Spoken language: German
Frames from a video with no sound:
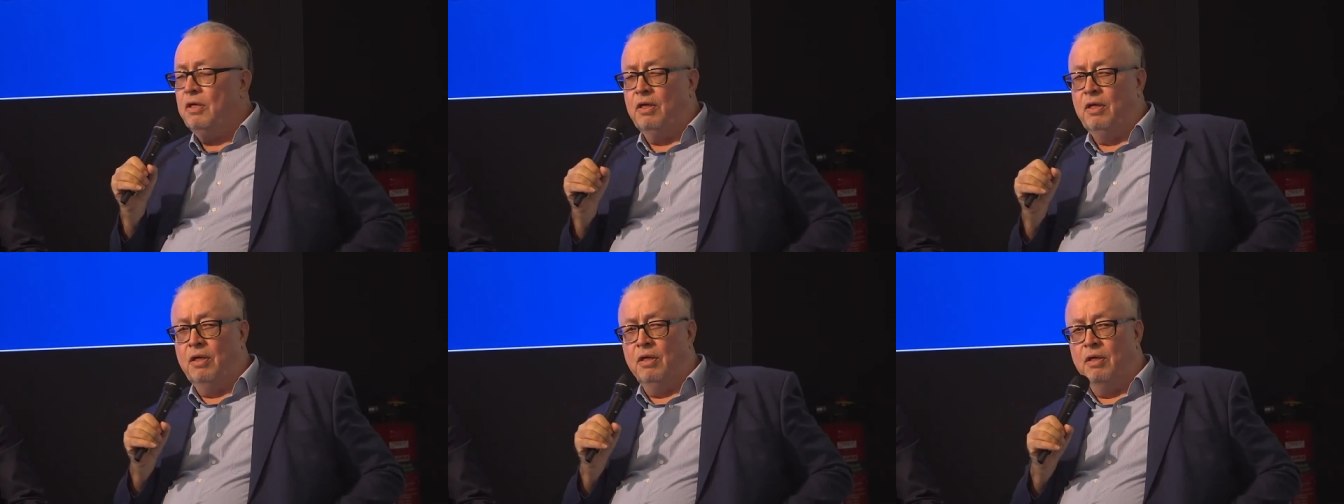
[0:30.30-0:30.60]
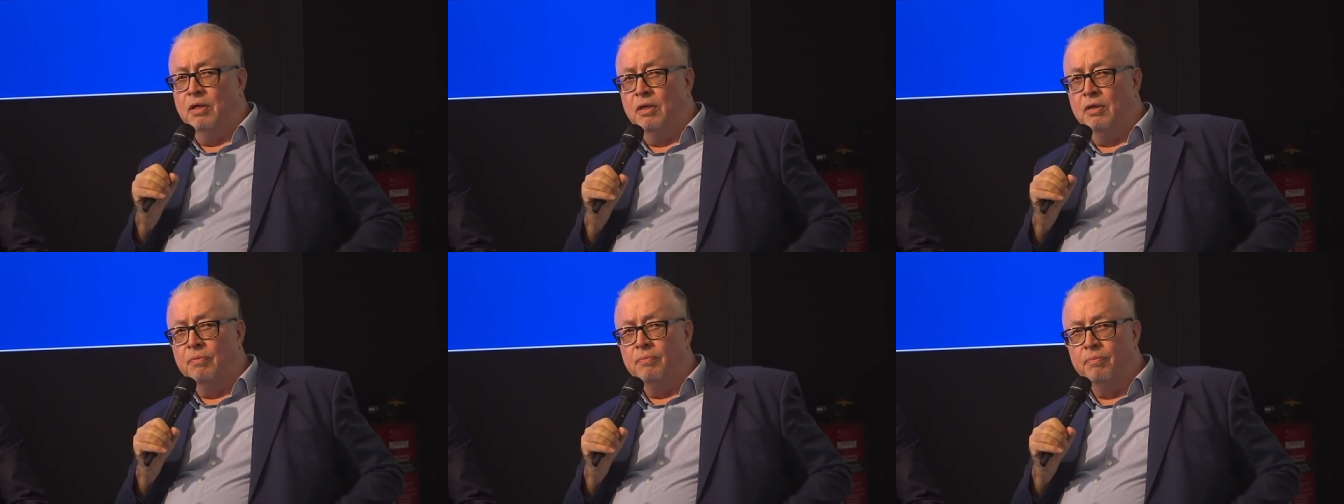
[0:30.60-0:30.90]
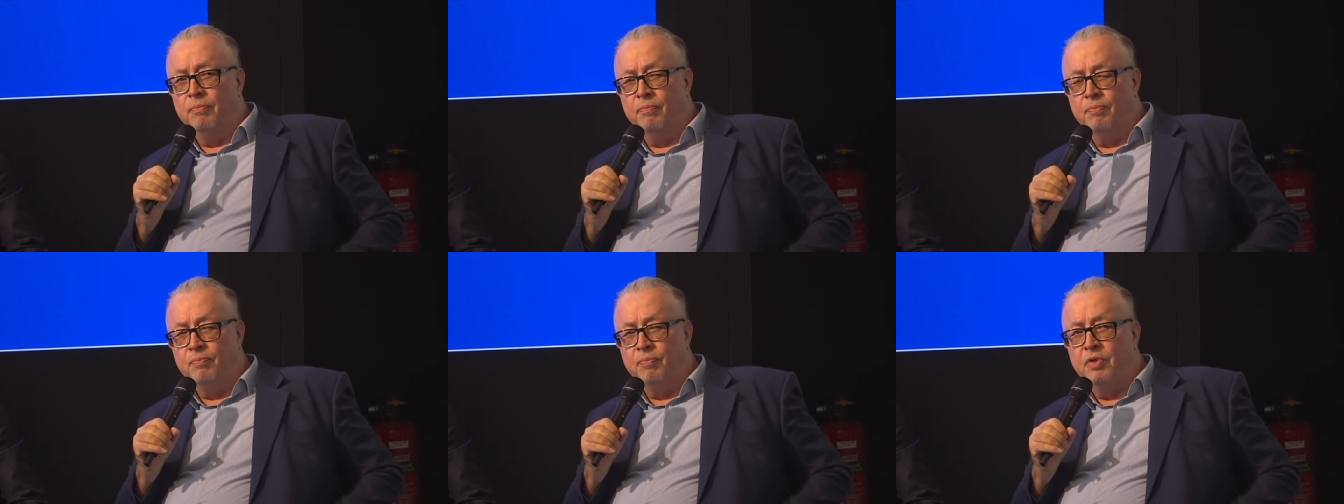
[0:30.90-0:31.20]

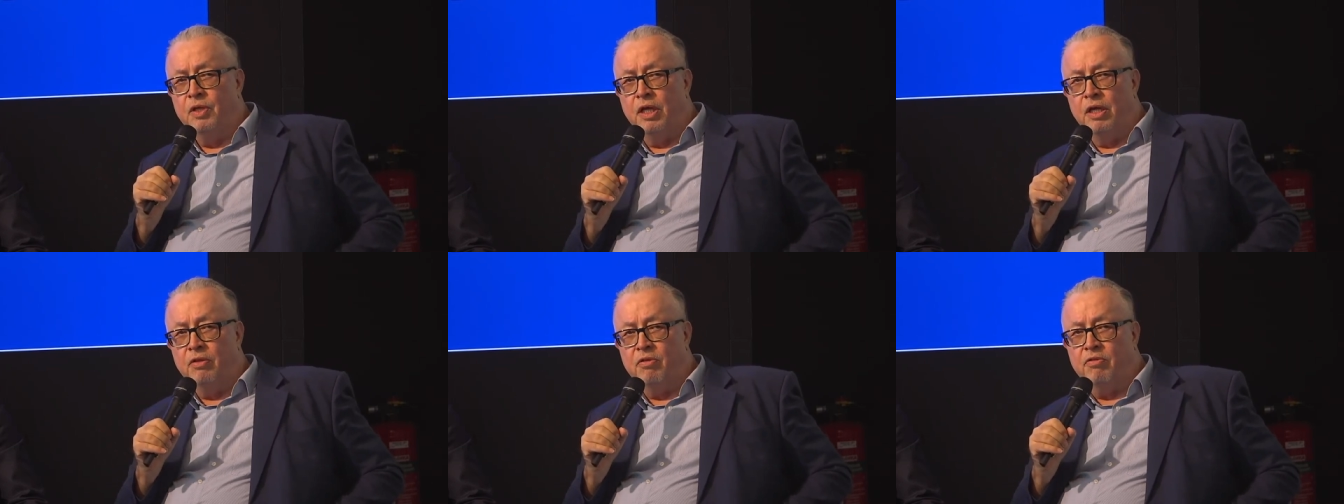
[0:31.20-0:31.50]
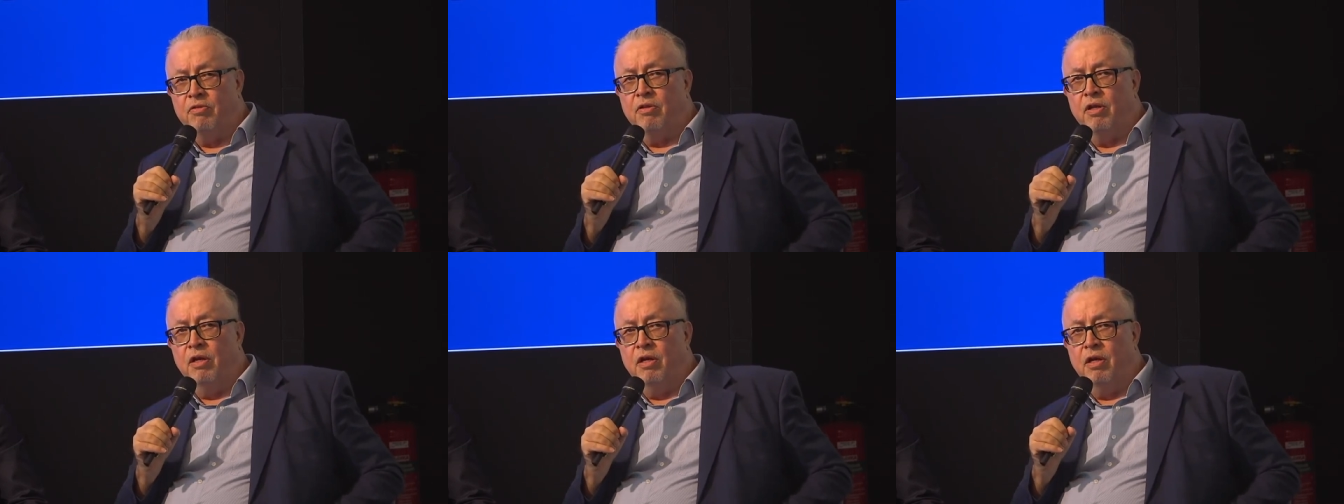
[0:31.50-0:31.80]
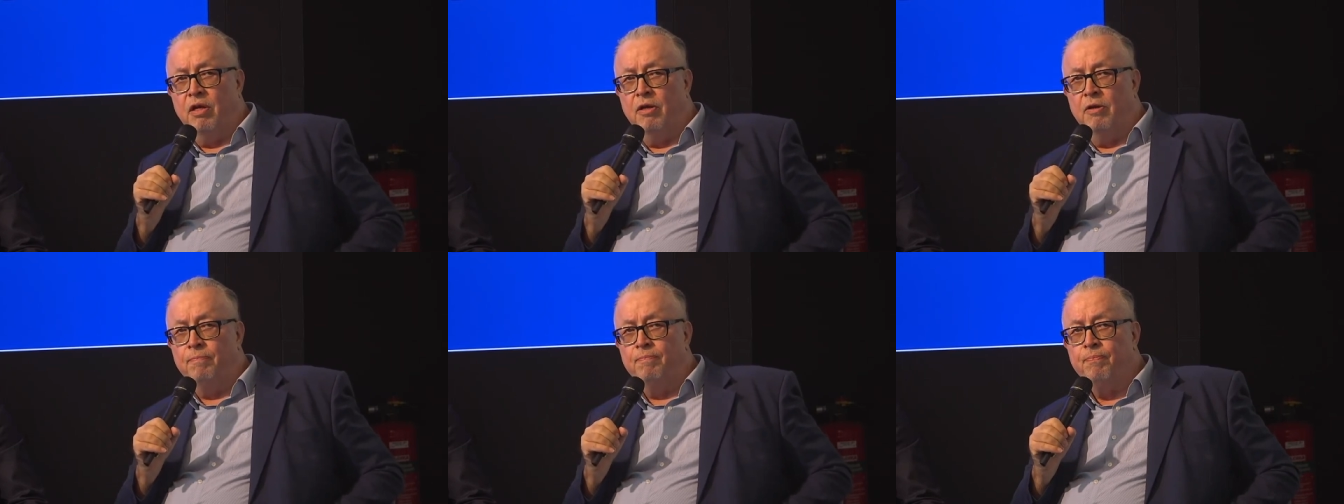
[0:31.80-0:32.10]
ähm, geht es
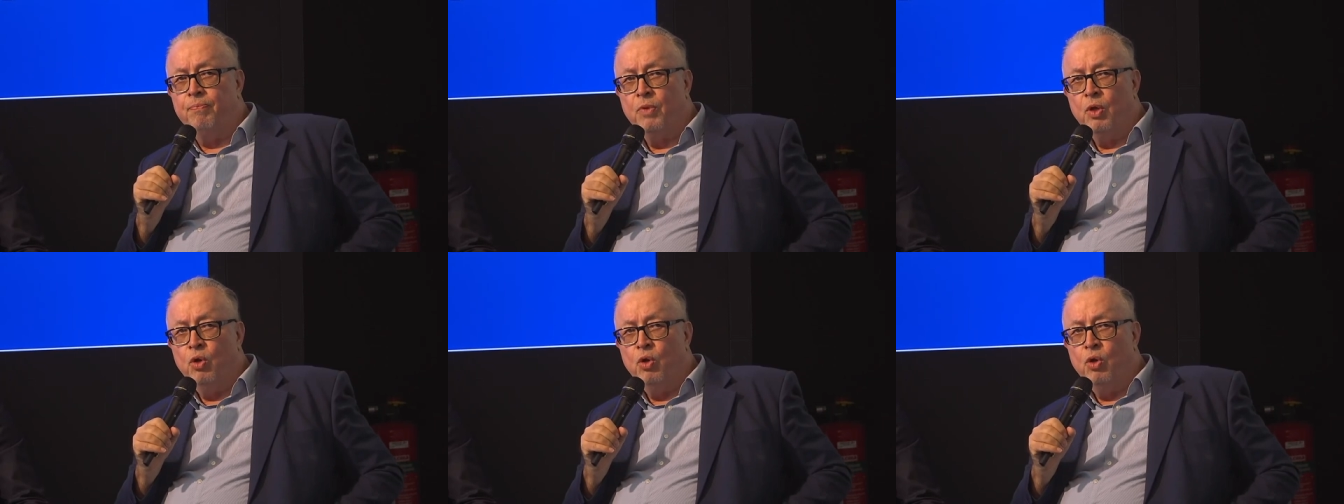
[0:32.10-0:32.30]
da